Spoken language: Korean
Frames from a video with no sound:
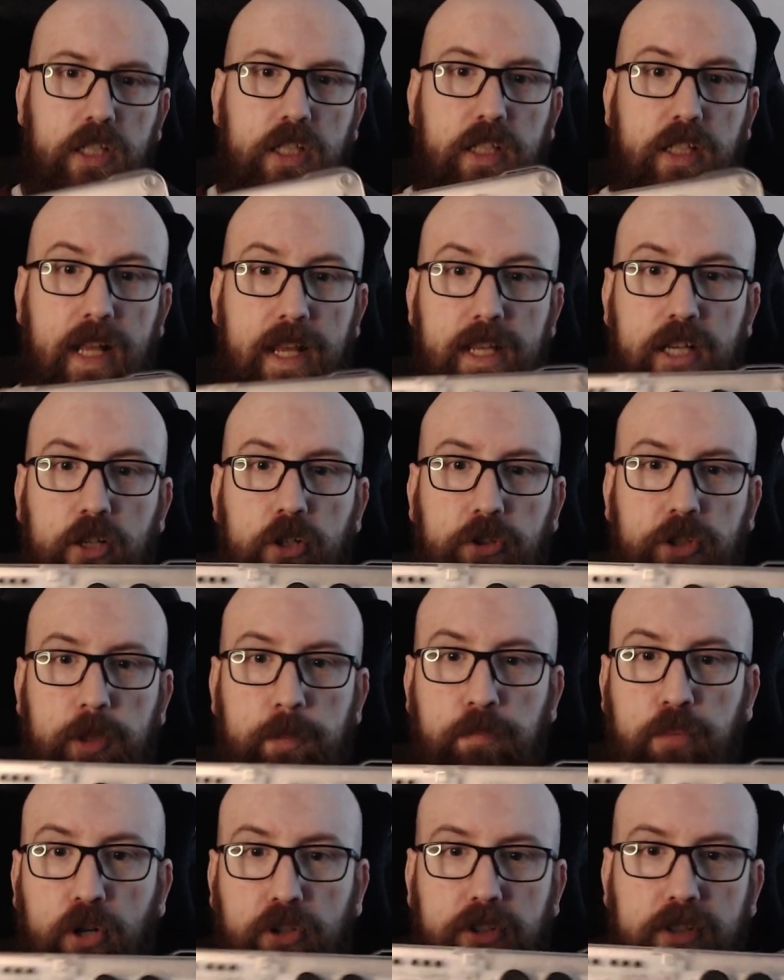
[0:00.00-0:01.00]
레이아웃, 이
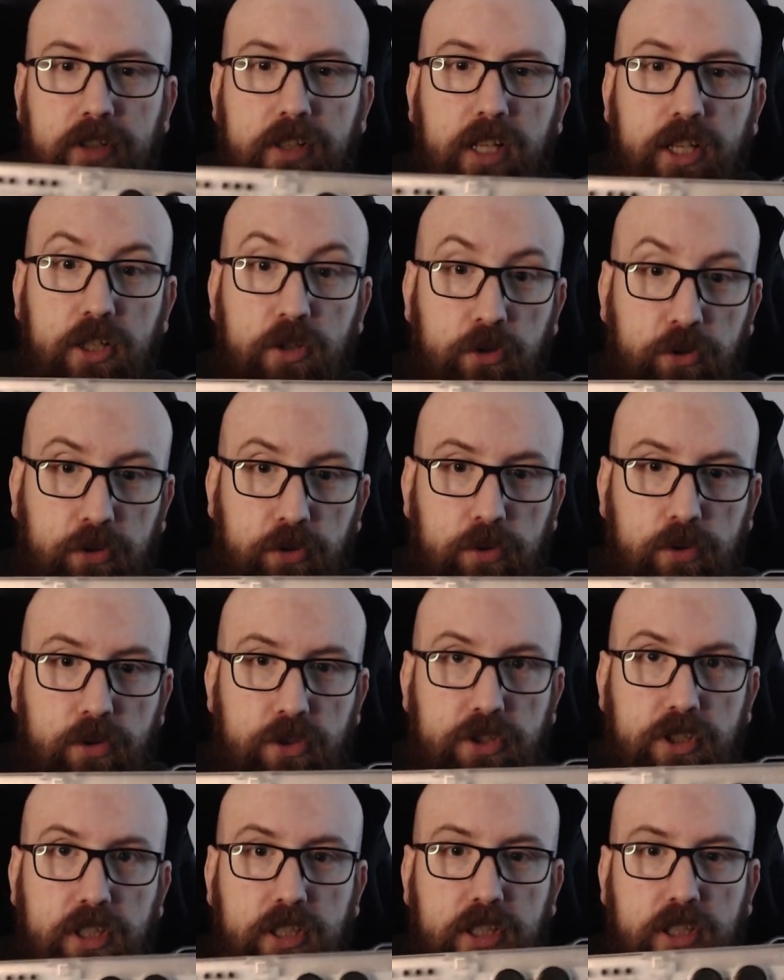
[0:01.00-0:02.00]
버튼 레이아웃도
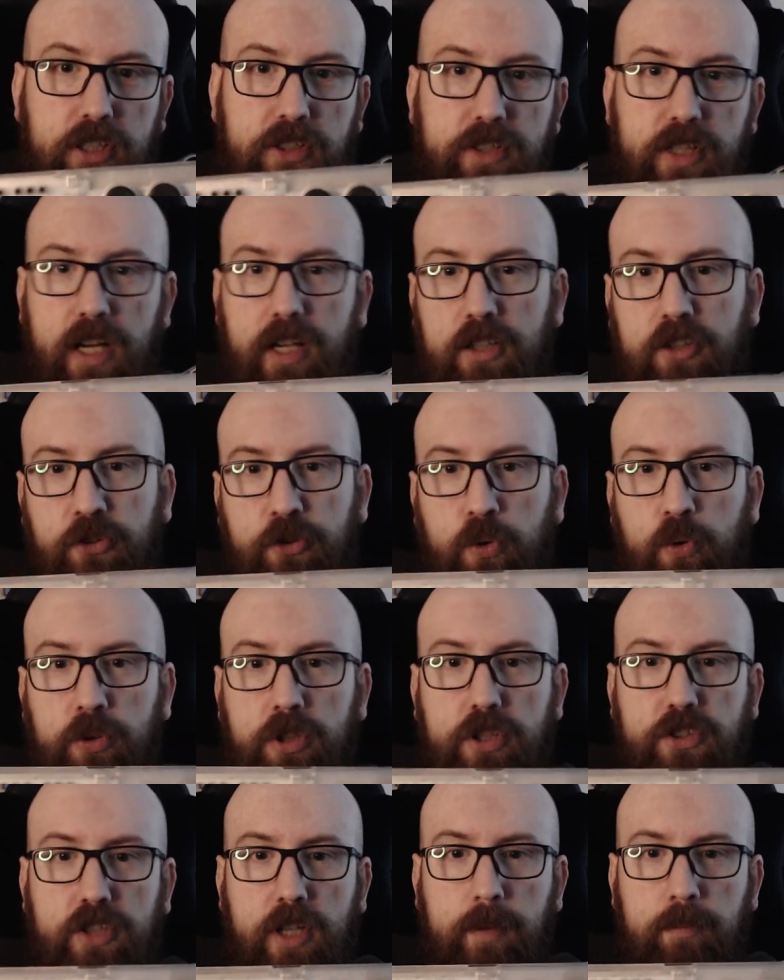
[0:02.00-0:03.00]
제 작은 손에
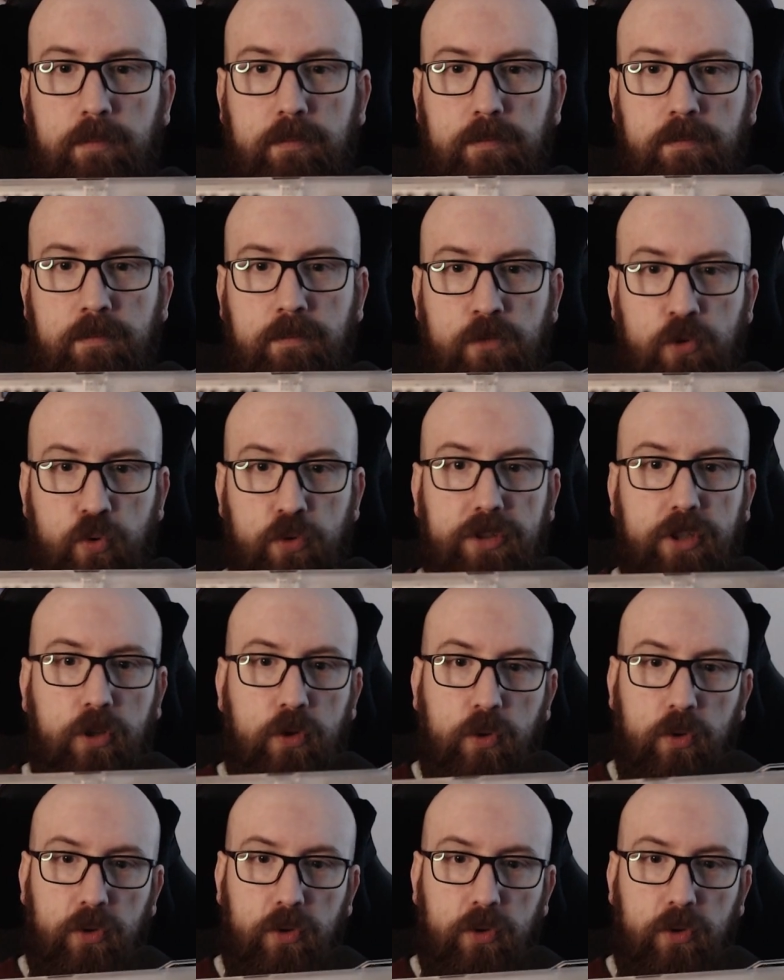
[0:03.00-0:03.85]
참 좋다고